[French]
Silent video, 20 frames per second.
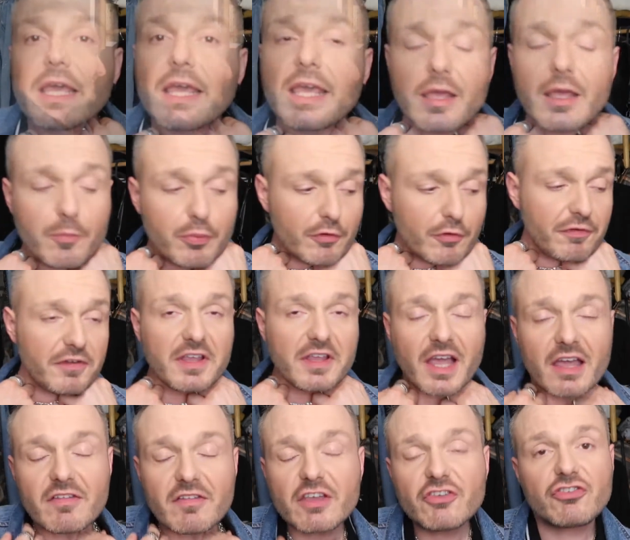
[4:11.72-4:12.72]
Et pour
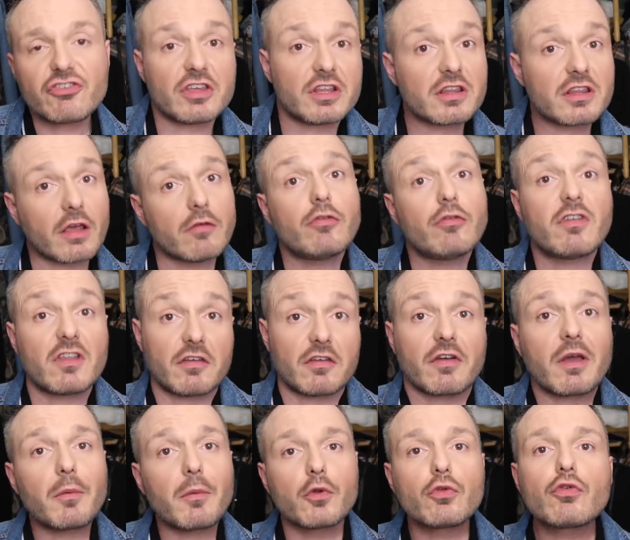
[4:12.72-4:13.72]
finir avec Shin, t'as vu c'était
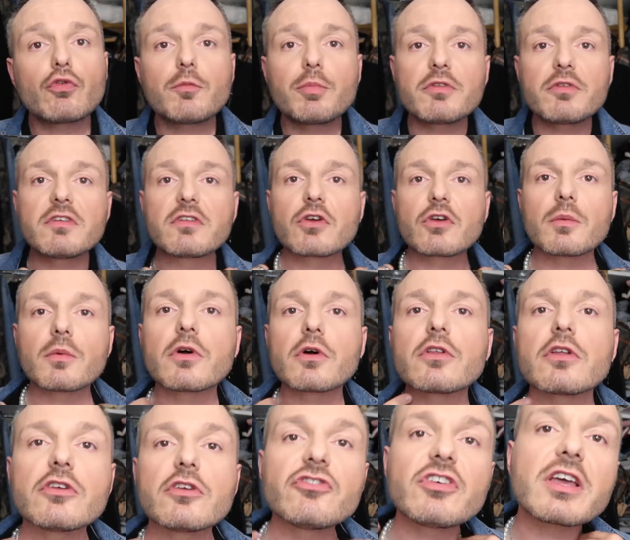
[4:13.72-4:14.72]
vraiment une toute petite
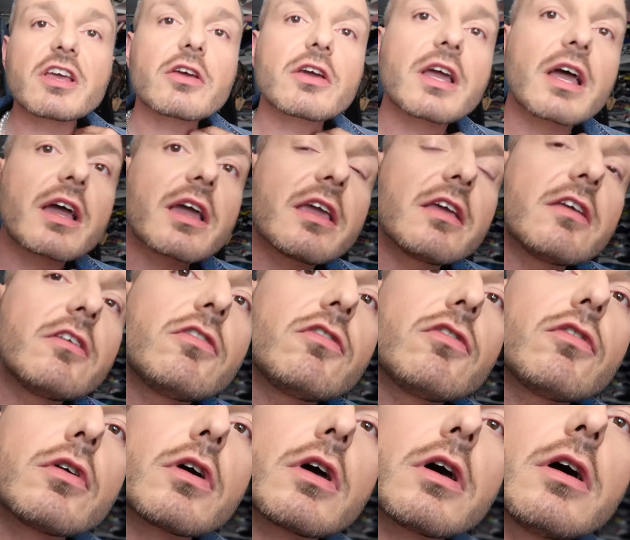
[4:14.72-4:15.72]
commande, j'ai recraqué
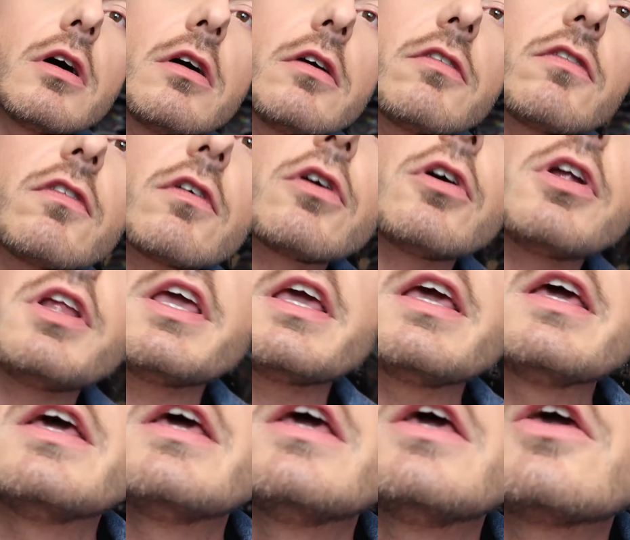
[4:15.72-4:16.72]
sur ce
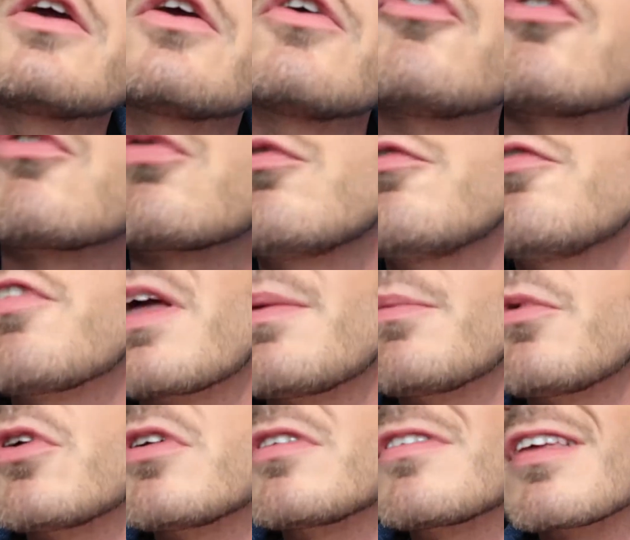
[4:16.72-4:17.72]
collier que je trouve
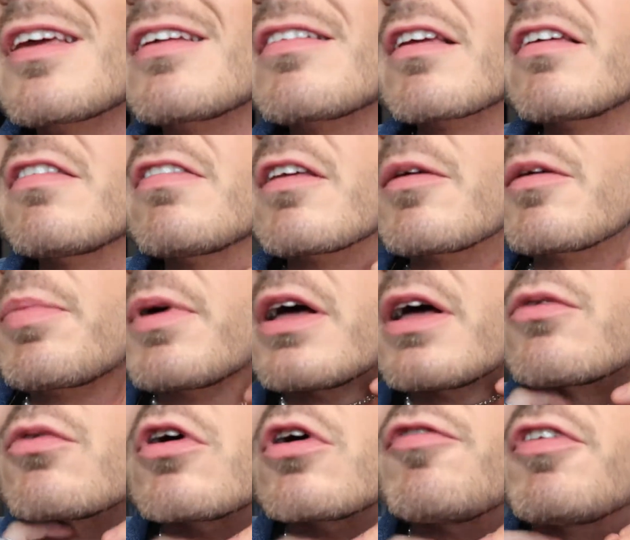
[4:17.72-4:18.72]
vraiment très très
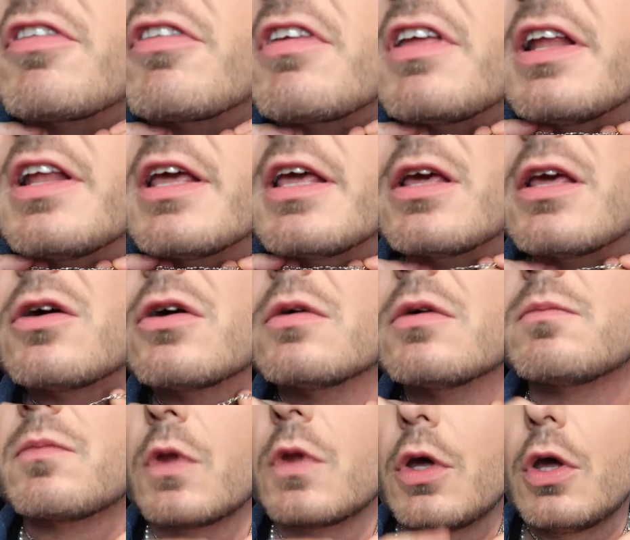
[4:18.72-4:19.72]
sympa. Donc en fait il est
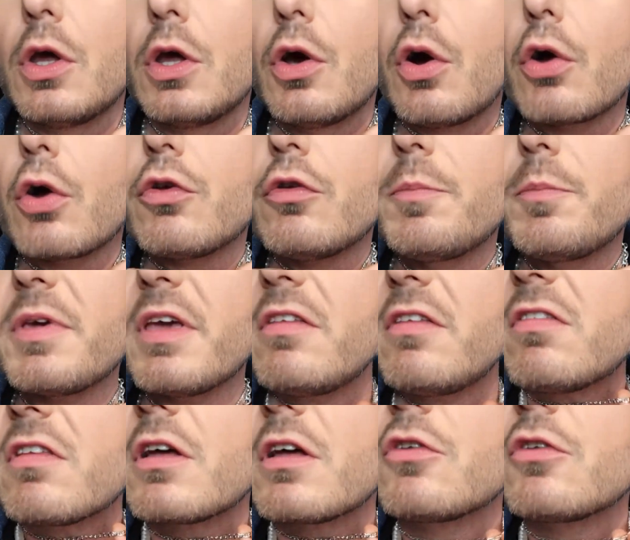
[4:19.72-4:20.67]
en une pièce,